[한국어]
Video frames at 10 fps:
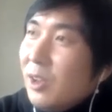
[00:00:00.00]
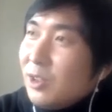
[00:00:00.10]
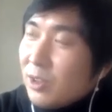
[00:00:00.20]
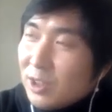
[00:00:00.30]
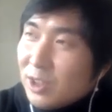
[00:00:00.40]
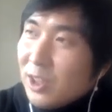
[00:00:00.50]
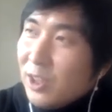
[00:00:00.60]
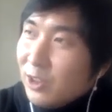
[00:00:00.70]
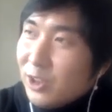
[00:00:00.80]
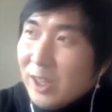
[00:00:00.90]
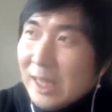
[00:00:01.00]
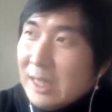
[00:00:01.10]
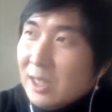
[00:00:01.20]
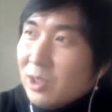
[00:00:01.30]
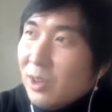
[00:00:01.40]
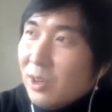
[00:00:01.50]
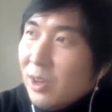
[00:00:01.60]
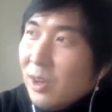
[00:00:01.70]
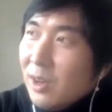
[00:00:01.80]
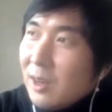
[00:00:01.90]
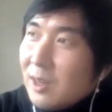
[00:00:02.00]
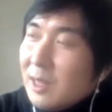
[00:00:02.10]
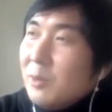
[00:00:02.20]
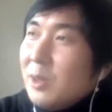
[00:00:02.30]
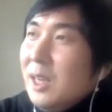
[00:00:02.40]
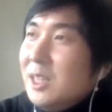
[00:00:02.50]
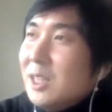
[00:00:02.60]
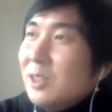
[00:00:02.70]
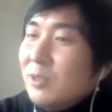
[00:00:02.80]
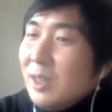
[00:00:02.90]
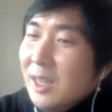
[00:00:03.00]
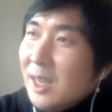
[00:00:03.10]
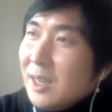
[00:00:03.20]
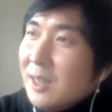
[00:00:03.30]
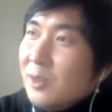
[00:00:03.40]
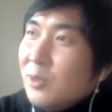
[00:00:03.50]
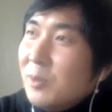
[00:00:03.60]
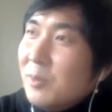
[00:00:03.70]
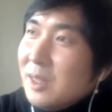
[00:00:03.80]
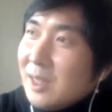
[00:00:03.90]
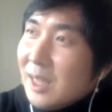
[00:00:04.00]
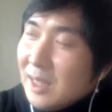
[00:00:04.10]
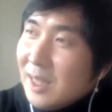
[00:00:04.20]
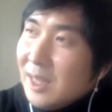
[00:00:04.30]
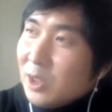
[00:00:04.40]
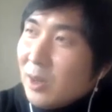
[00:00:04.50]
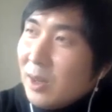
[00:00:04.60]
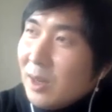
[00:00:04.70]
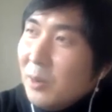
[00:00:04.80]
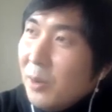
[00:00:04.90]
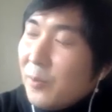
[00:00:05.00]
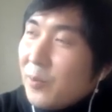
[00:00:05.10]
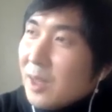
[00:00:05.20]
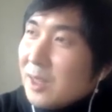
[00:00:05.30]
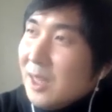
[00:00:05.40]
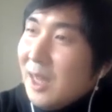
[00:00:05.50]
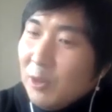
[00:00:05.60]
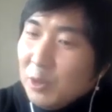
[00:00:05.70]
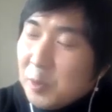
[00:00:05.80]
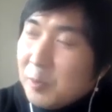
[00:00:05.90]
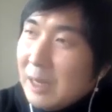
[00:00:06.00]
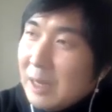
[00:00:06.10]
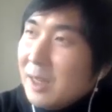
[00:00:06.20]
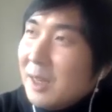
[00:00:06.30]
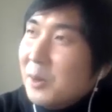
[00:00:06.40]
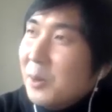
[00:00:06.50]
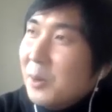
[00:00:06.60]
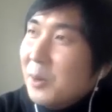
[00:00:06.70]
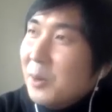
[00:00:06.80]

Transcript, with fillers: 적극적인 경청이 안 되죠. 그러다 보니까 이 친구가 이야기를 해도 엄마는 다르게 해석하고 제가 하고 싶은 말만 하고